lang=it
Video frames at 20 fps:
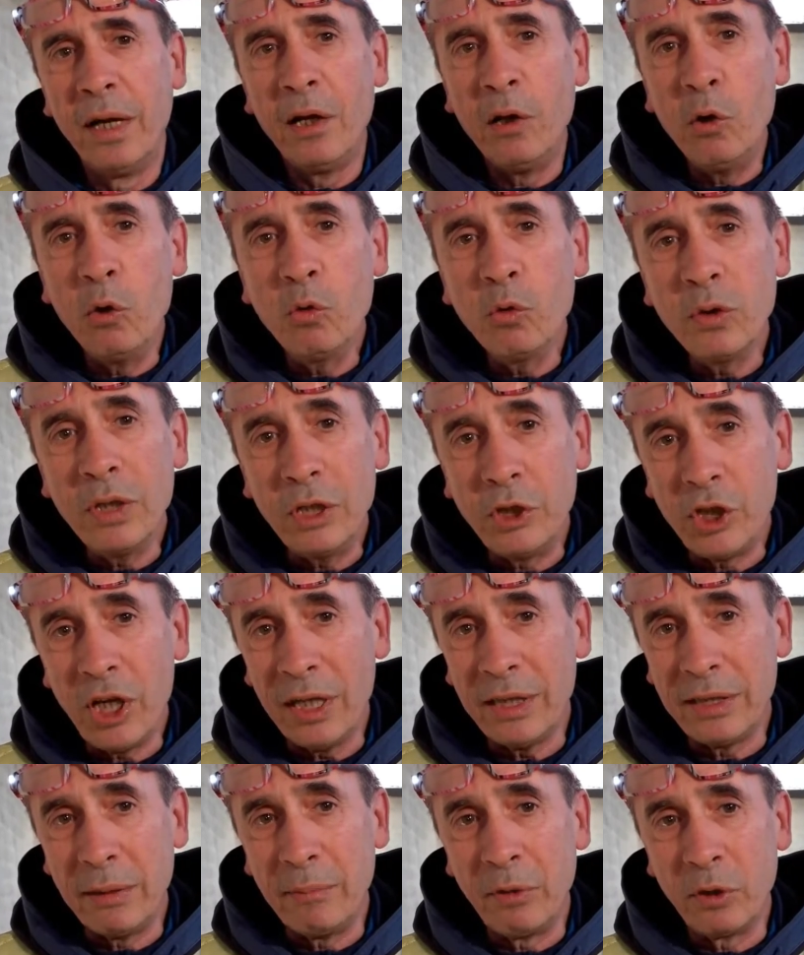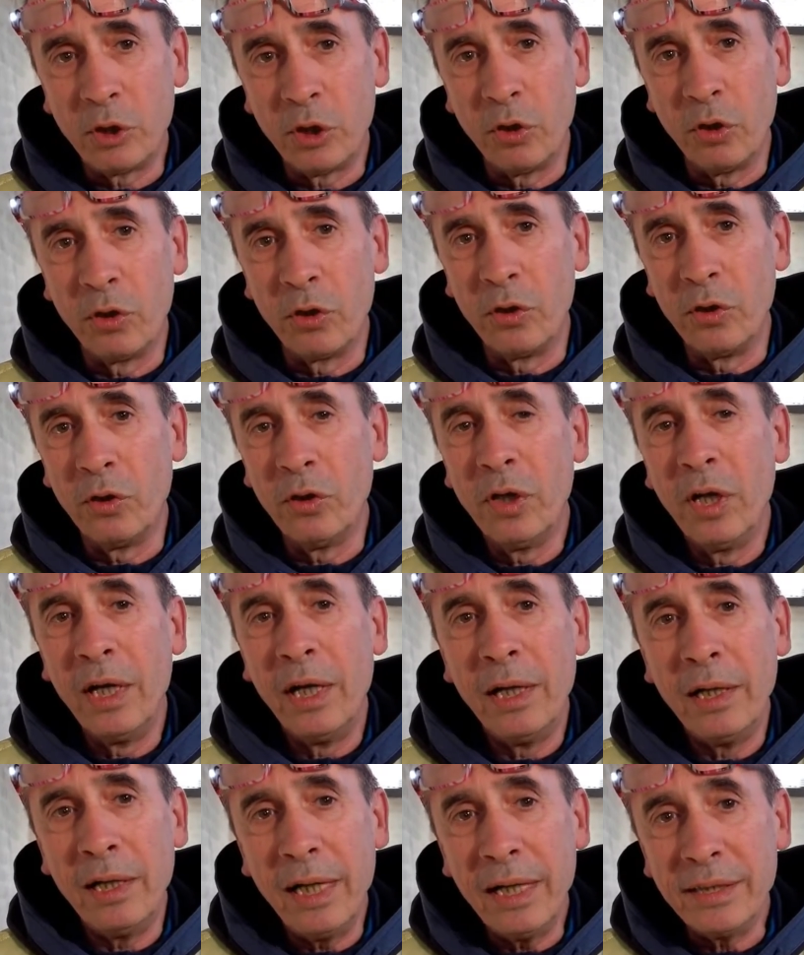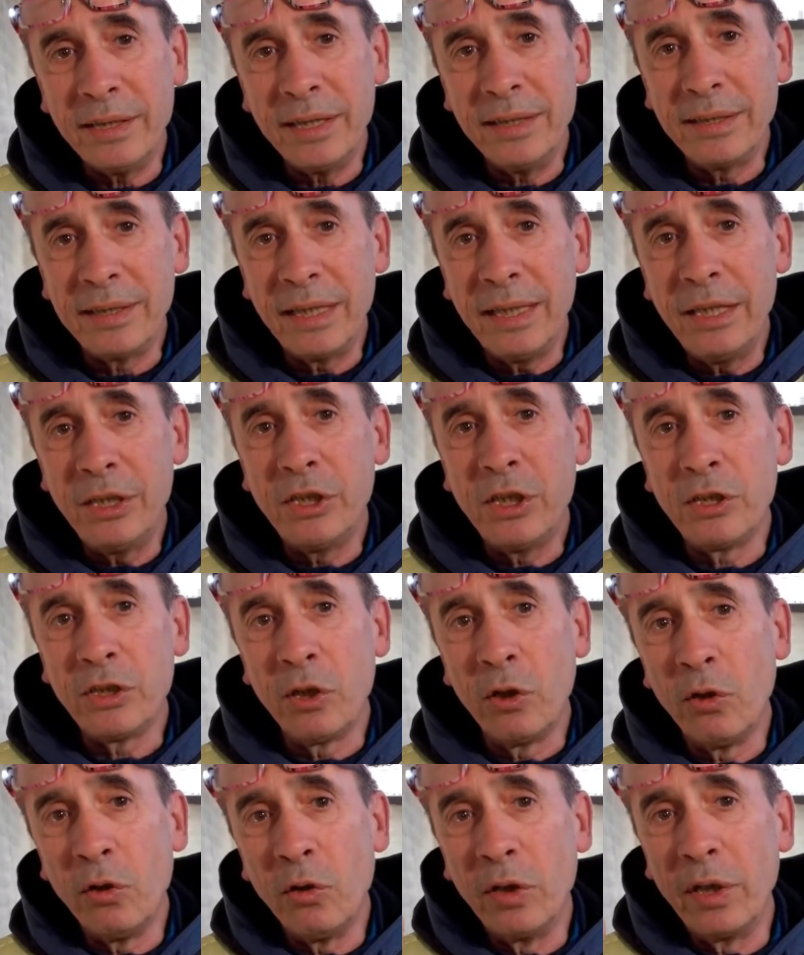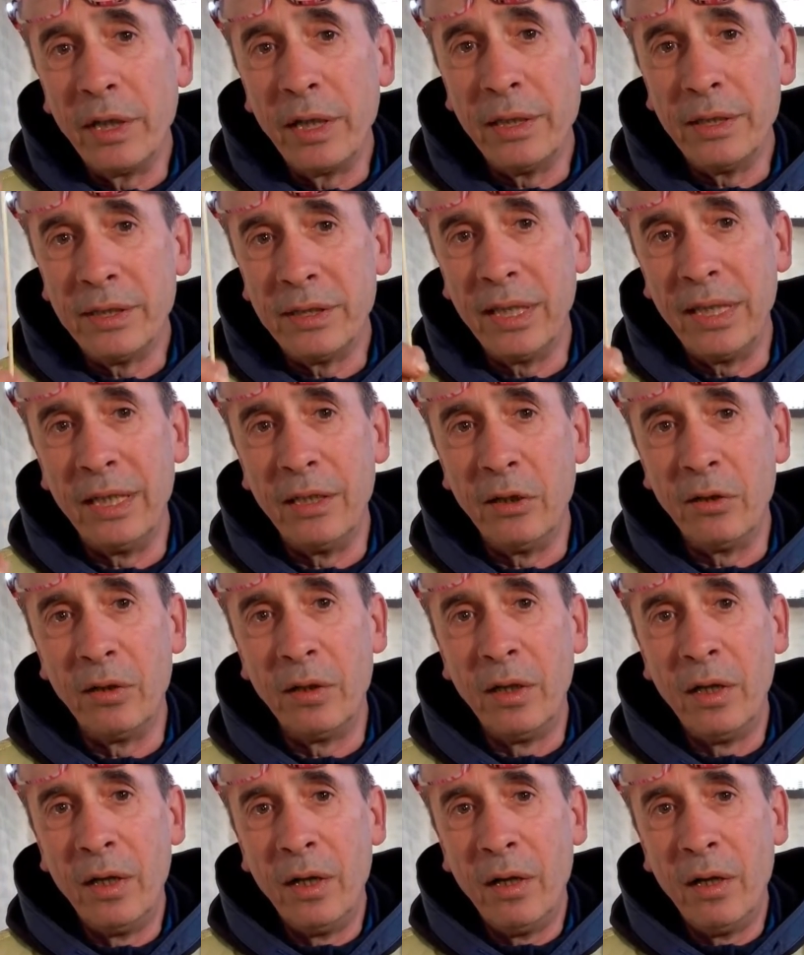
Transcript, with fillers: L'undicesimo giorno lei si inserisce solo il grissino,